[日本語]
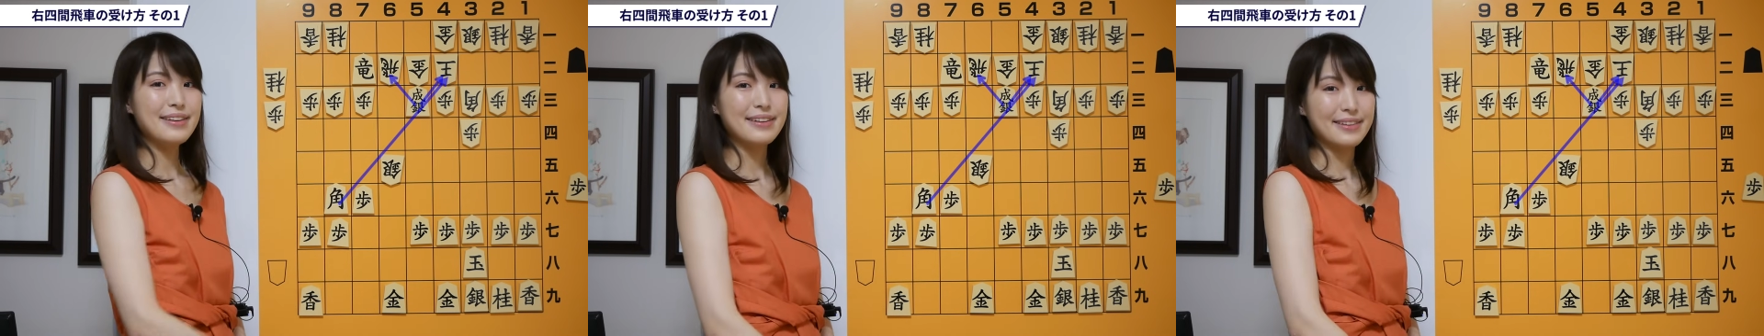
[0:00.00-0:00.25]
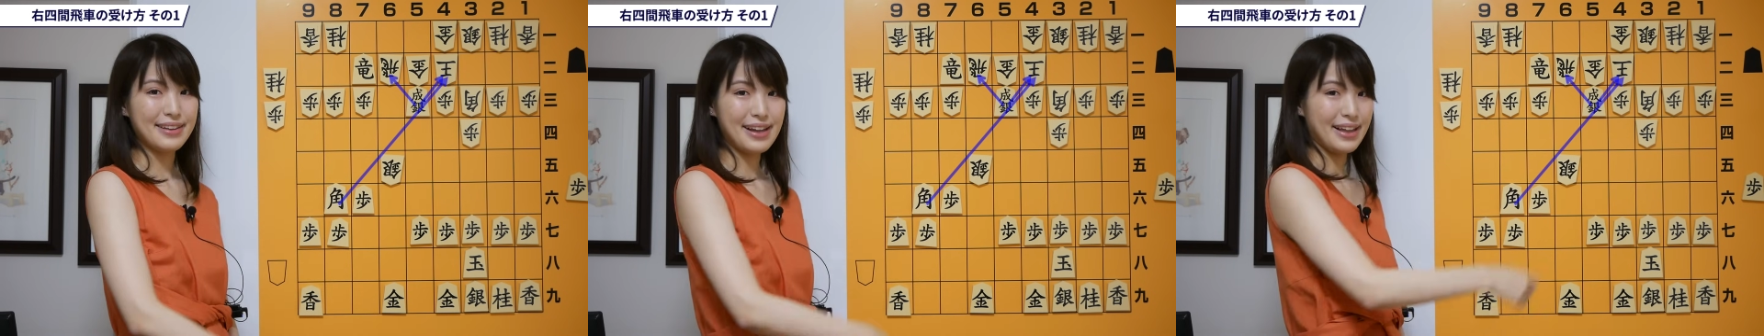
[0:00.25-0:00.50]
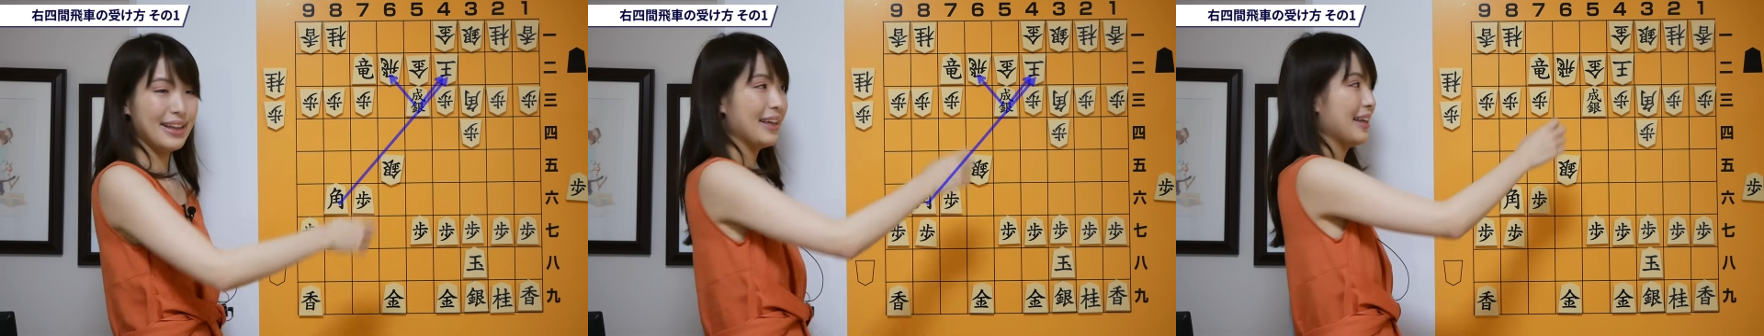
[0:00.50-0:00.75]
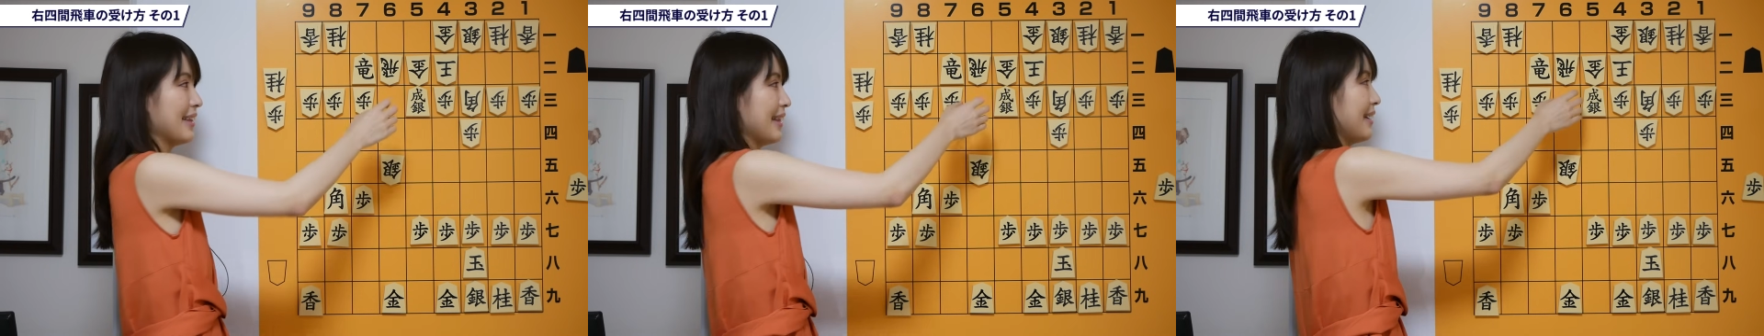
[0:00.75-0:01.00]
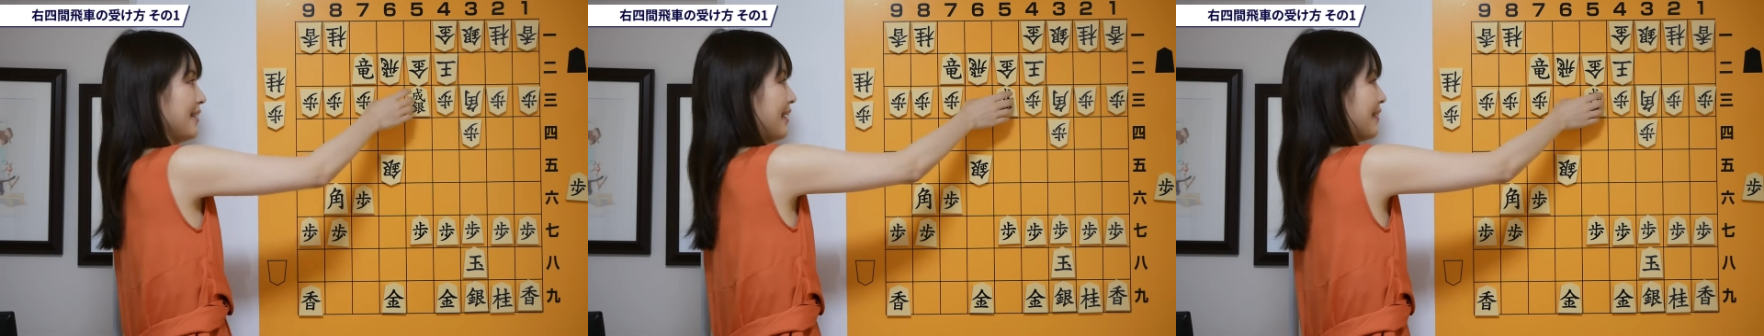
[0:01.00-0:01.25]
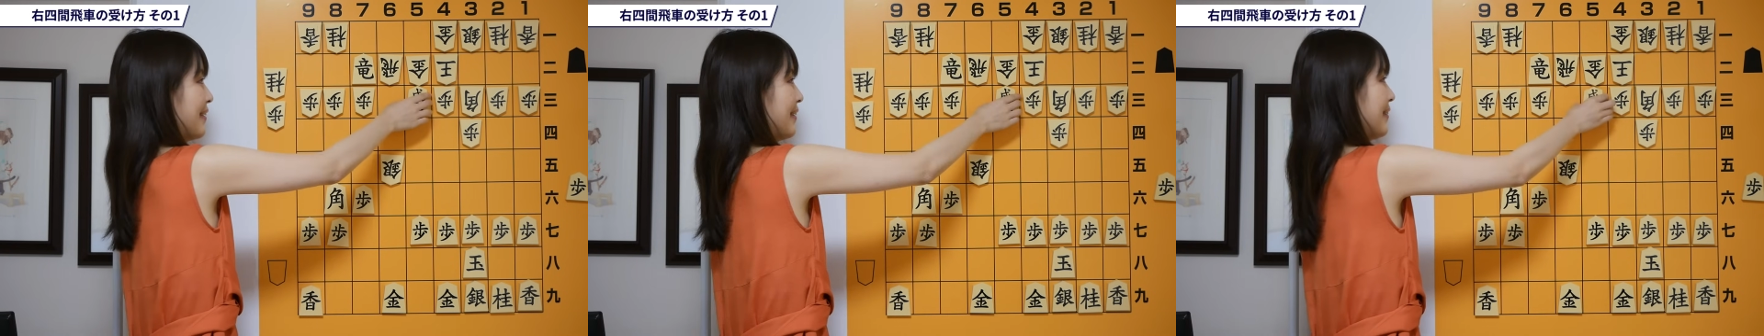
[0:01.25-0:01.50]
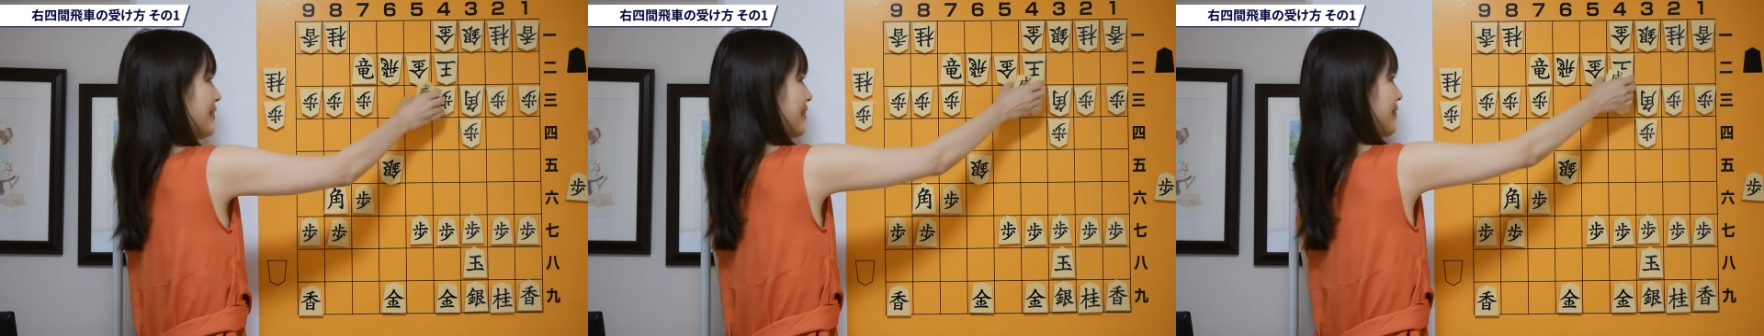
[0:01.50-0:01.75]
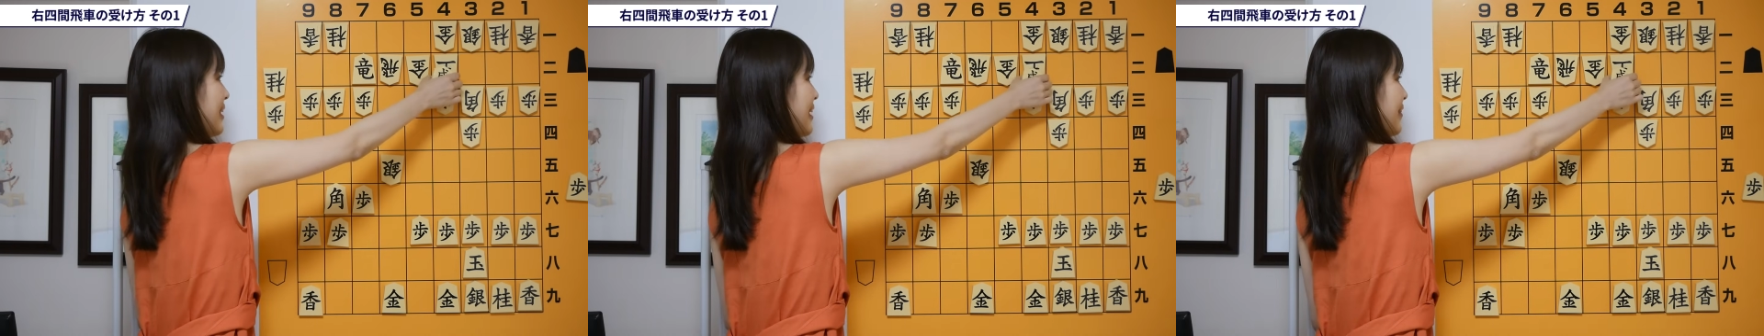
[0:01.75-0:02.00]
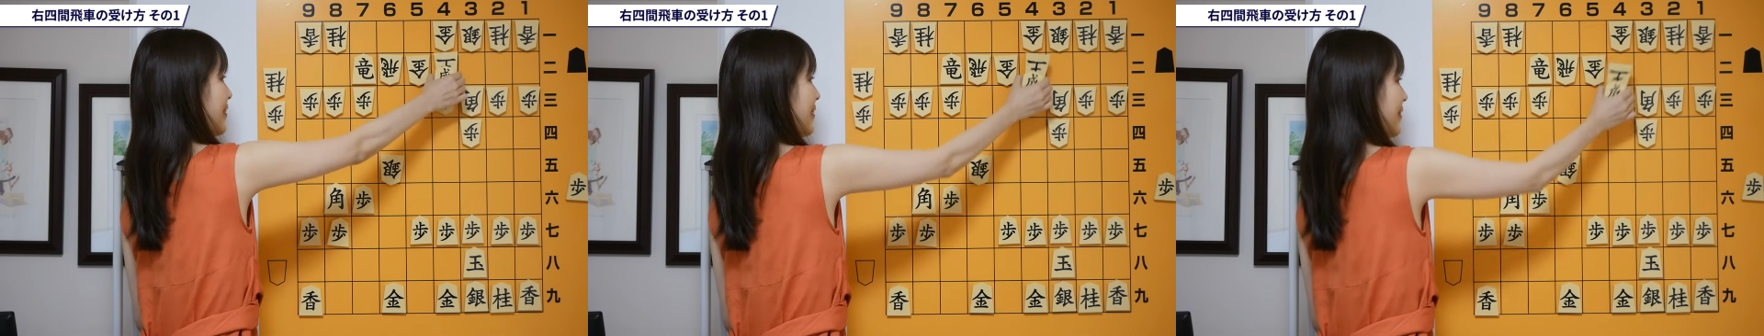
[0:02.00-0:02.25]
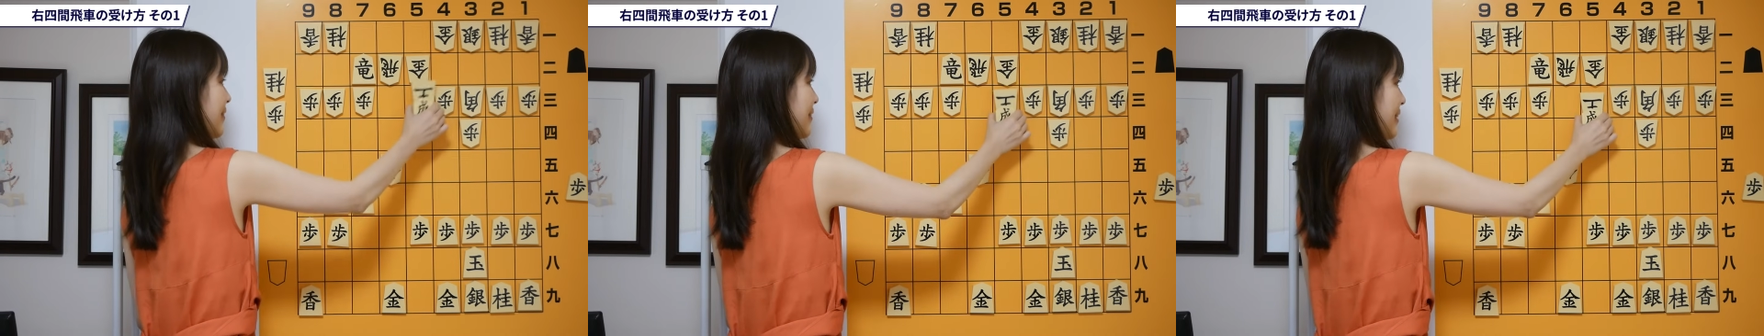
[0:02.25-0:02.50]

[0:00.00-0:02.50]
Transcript: んですね。なのでこれ王様で取ることっ